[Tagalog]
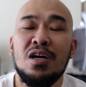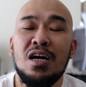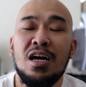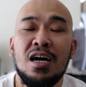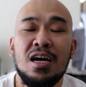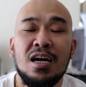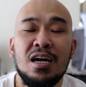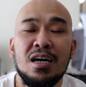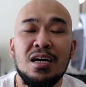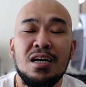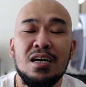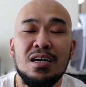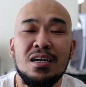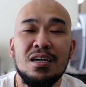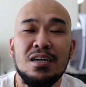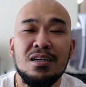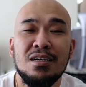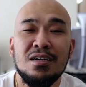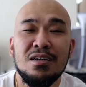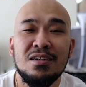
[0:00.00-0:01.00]
ang
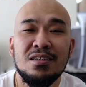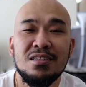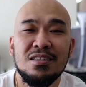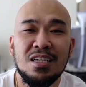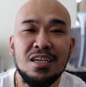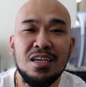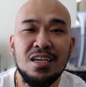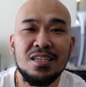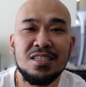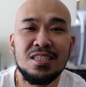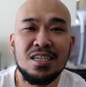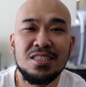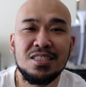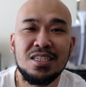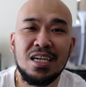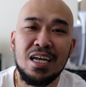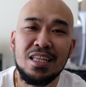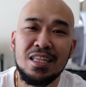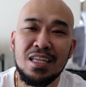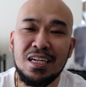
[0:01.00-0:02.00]
nag-iisang
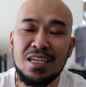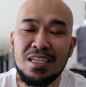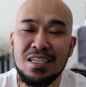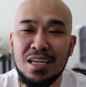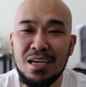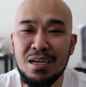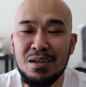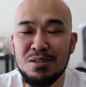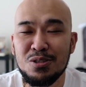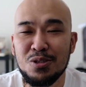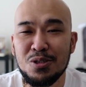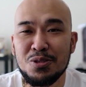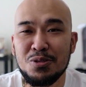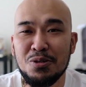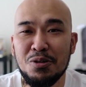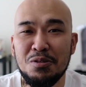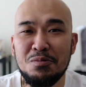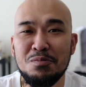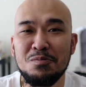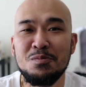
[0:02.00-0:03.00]
channel na
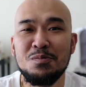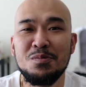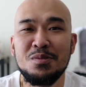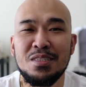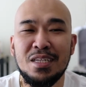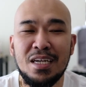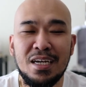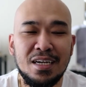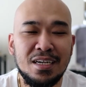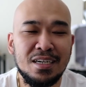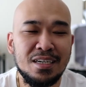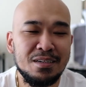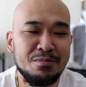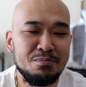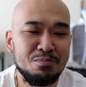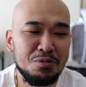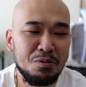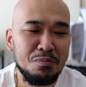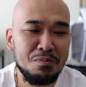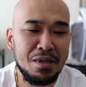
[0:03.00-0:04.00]
so-solve
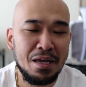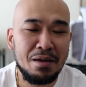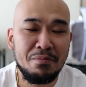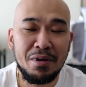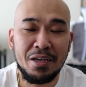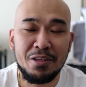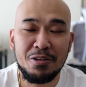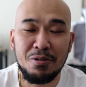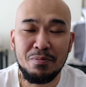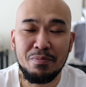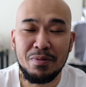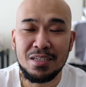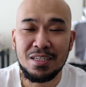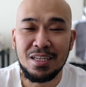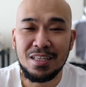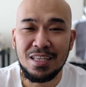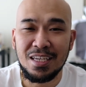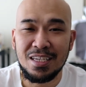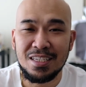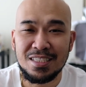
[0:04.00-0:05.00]
ng problema nyo
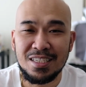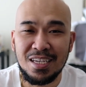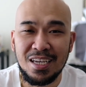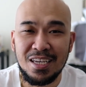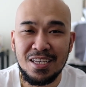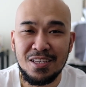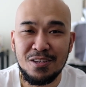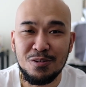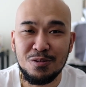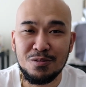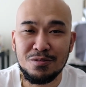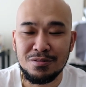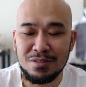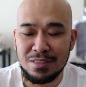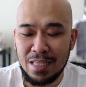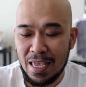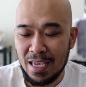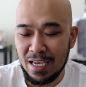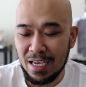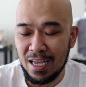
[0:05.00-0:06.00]
pagdating sa inyong
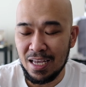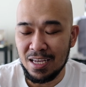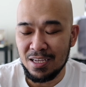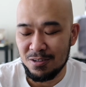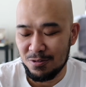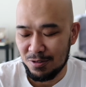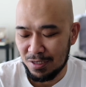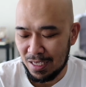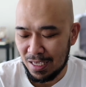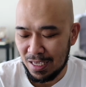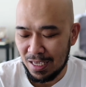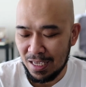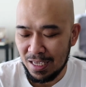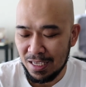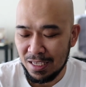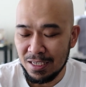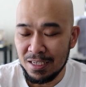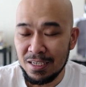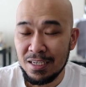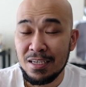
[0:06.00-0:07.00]
tenga. Okay?
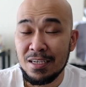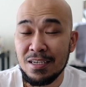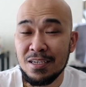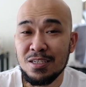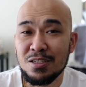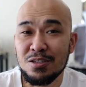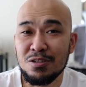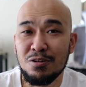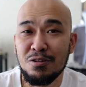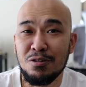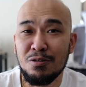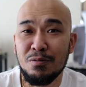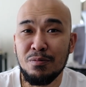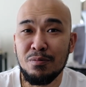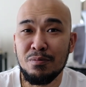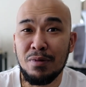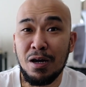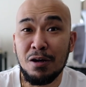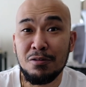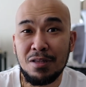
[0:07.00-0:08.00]
So,
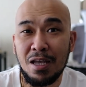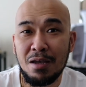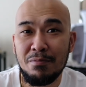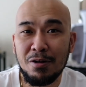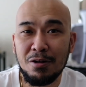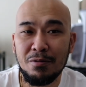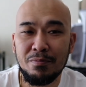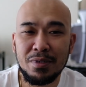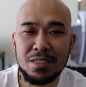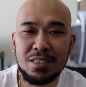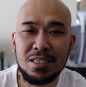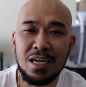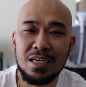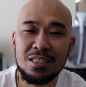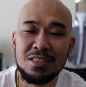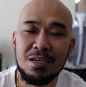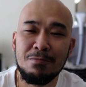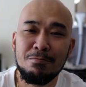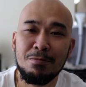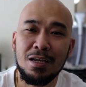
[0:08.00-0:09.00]
bago tayo mag-umpisa,
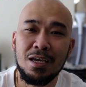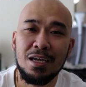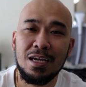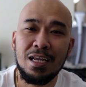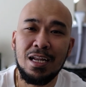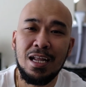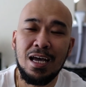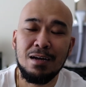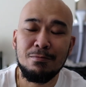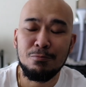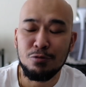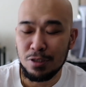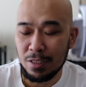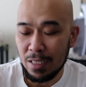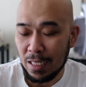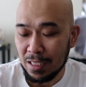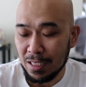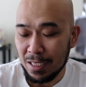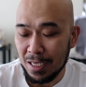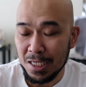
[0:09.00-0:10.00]
syempre, kailangan muna
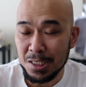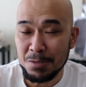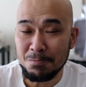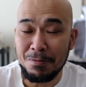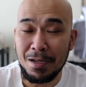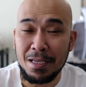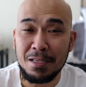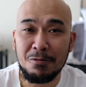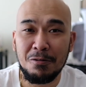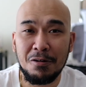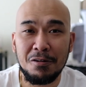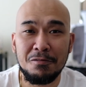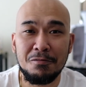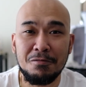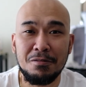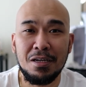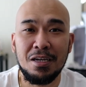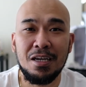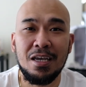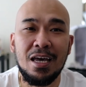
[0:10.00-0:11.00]
natin explain ko
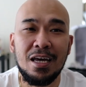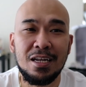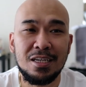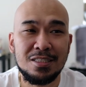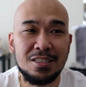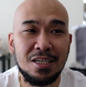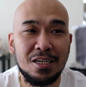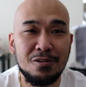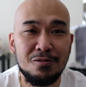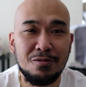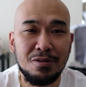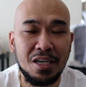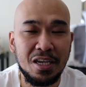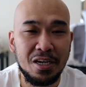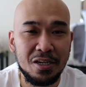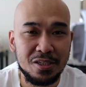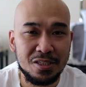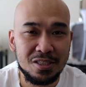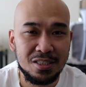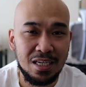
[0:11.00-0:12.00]
anong nangyayari sa inyong
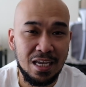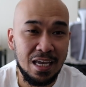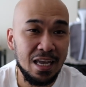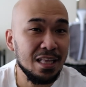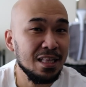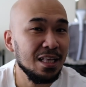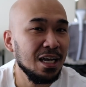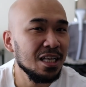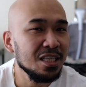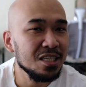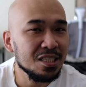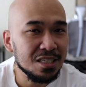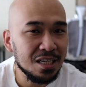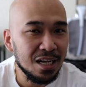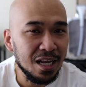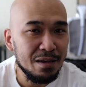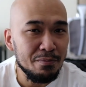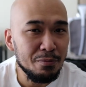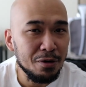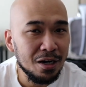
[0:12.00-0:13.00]
ears and a
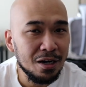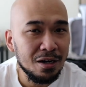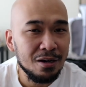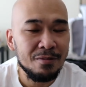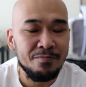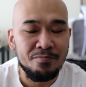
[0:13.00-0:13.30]
disclaimer.